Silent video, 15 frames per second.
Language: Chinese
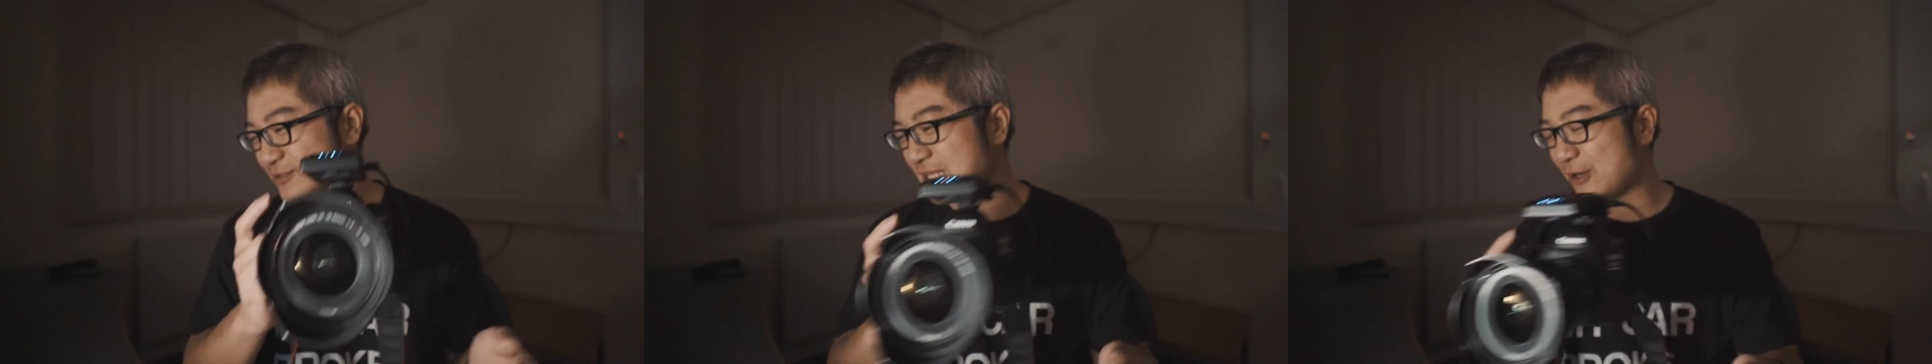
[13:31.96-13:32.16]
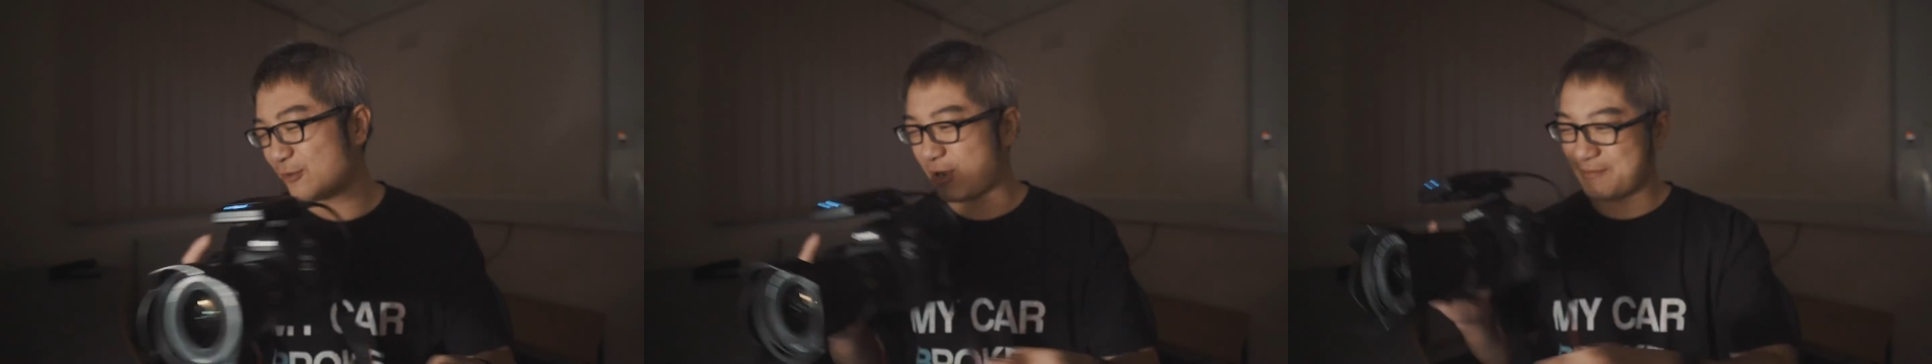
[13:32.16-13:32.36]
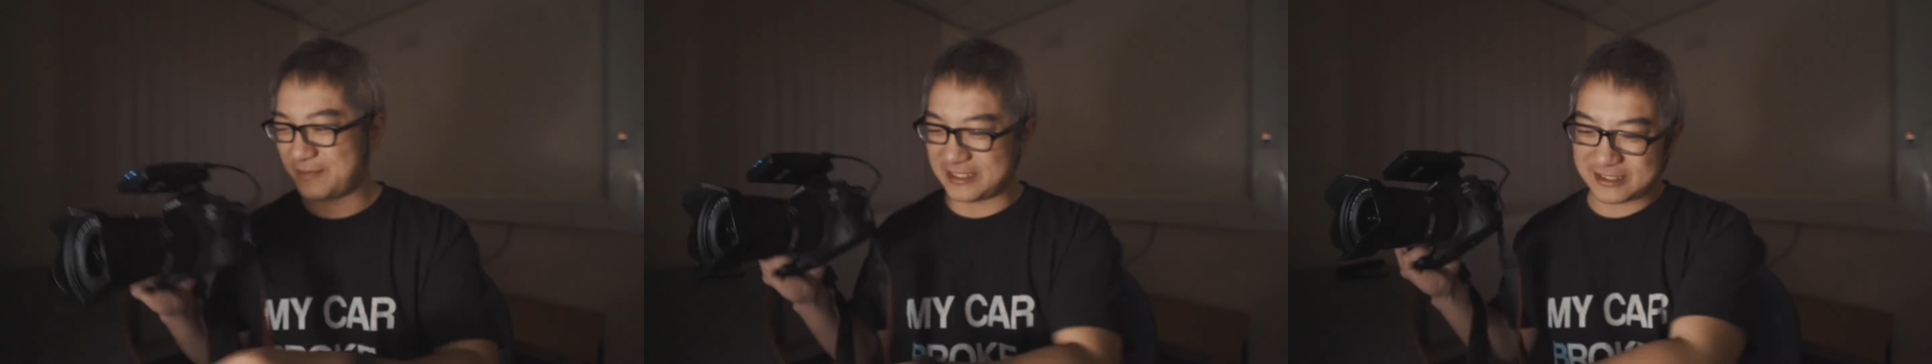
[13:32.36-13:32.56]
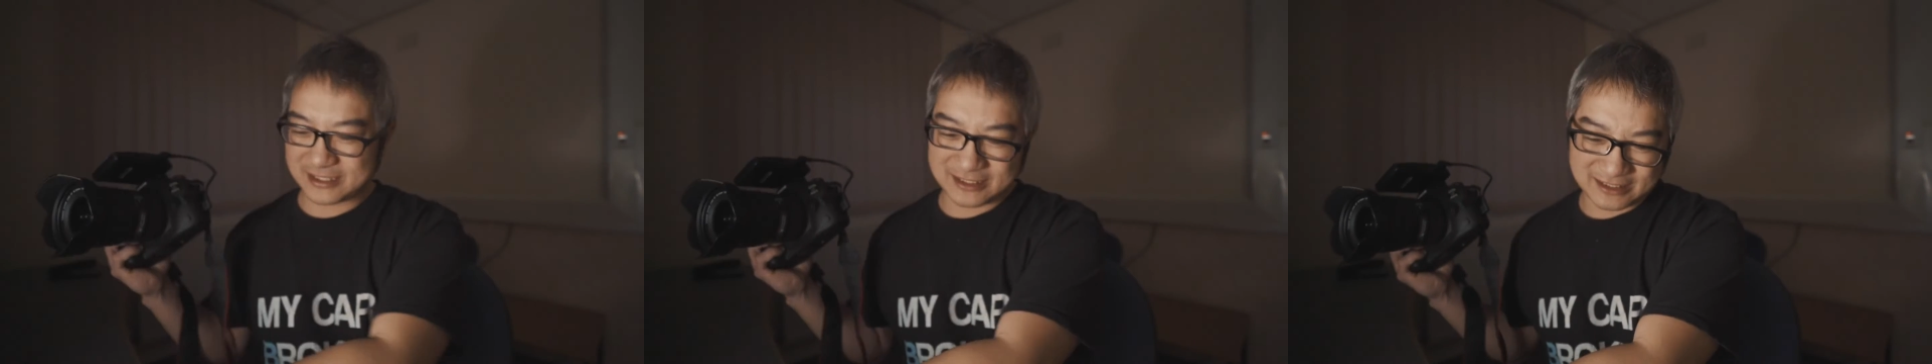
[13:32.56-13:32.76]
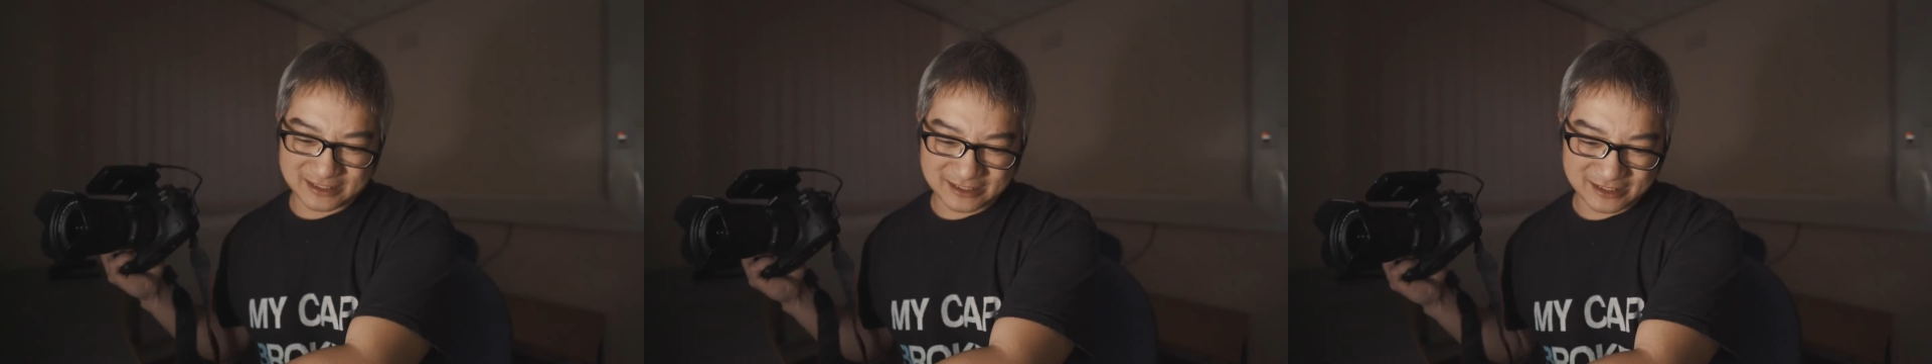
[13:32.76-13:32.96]
到，我还没
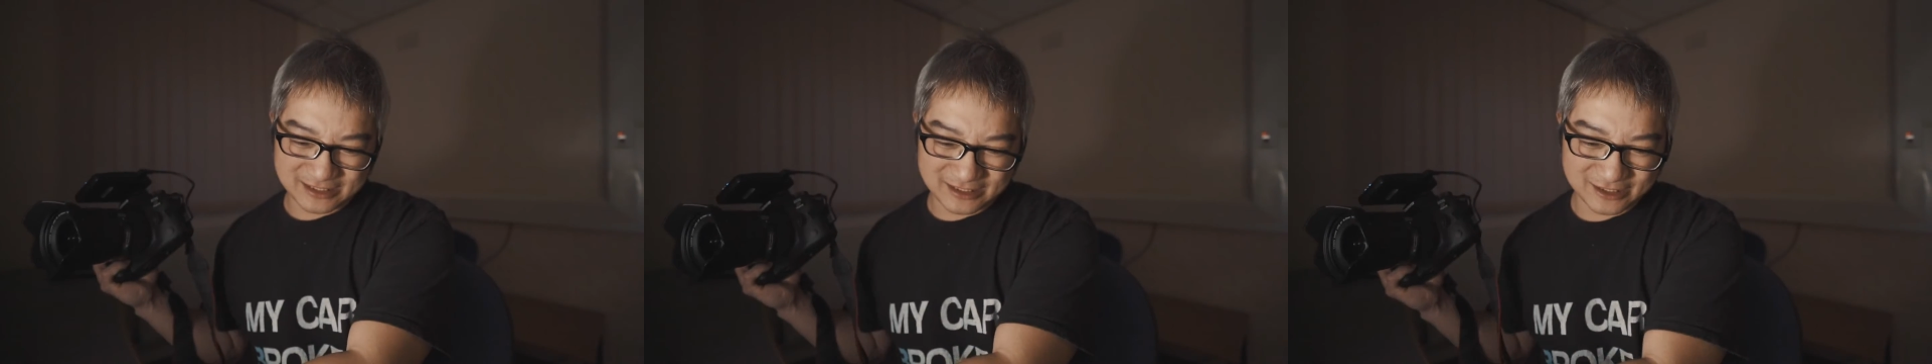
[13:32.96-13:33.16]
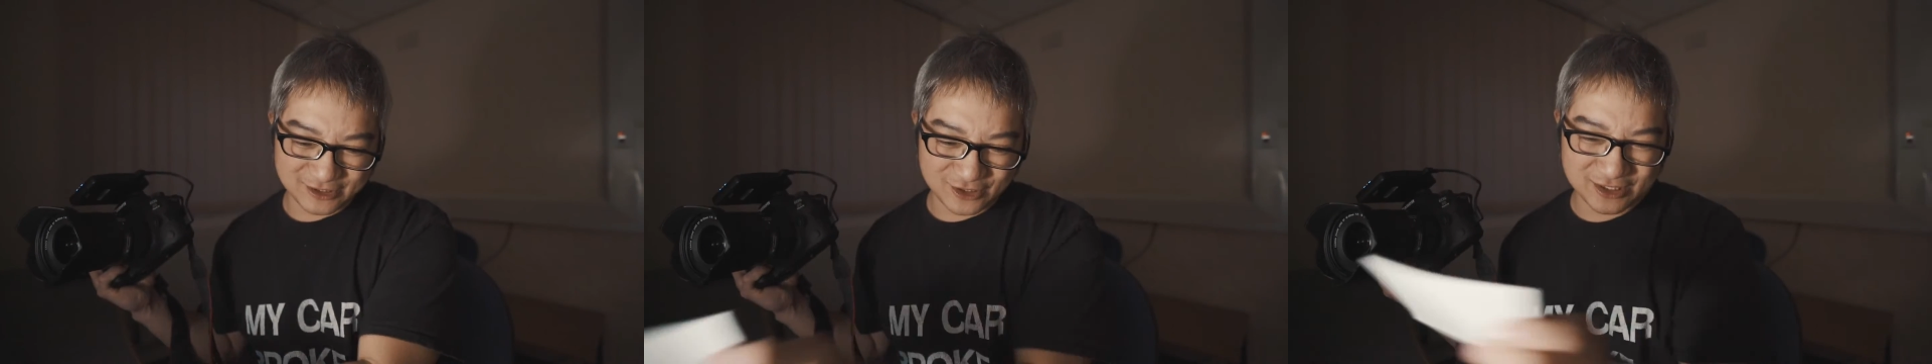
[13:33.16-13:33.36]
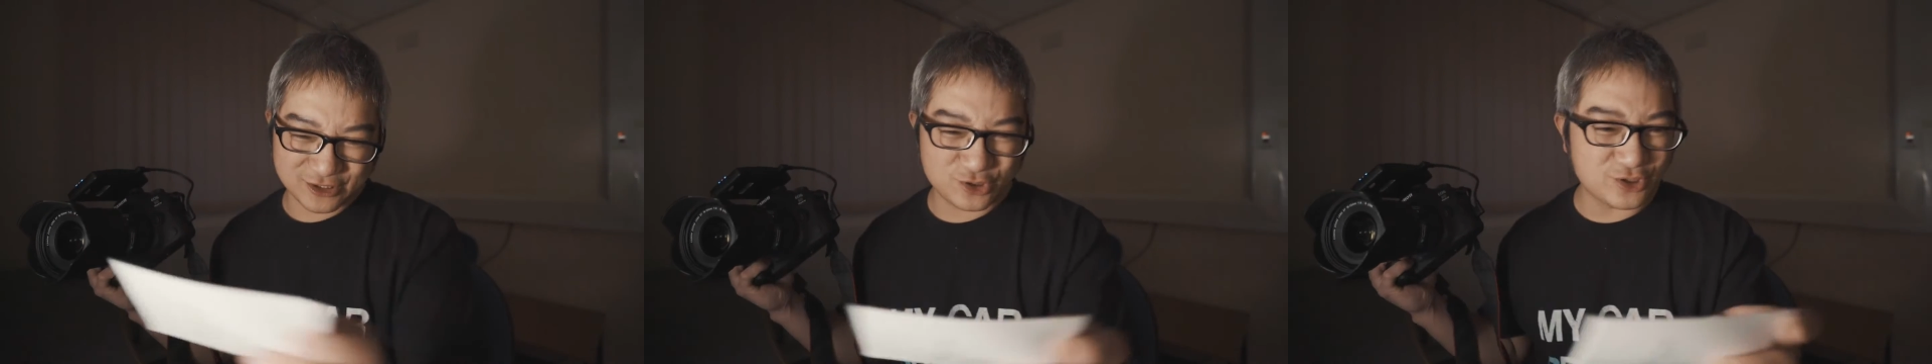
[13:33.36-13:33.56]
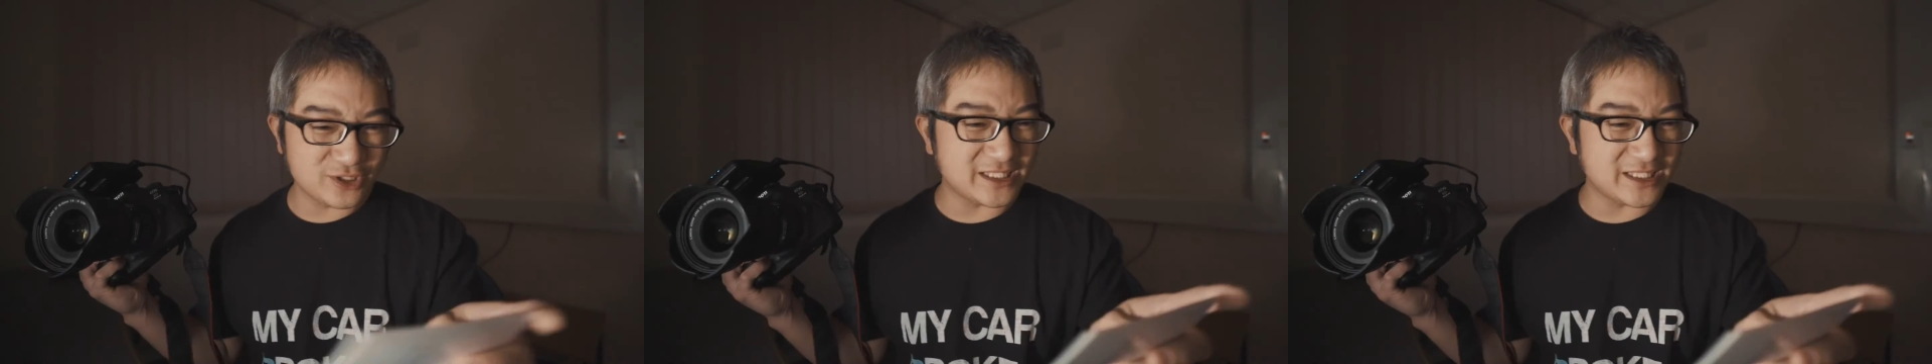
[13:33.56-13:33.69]
具